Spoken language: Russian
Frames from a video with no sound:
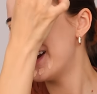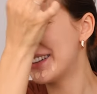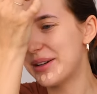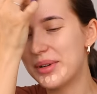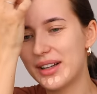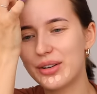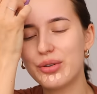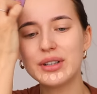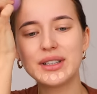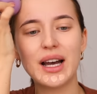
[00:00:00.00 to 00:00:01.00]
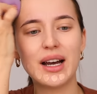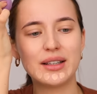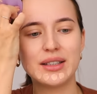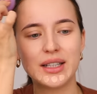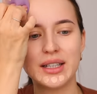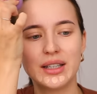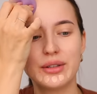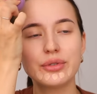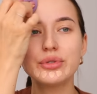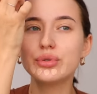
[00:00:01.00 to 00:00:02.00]
это молоко на
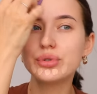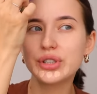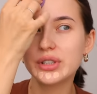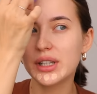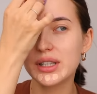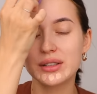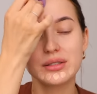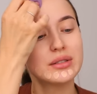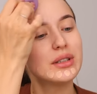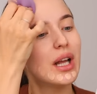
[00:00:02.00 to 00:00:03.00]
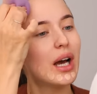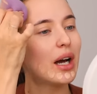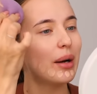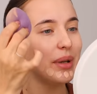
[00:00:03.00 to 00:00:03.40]
фундучное, на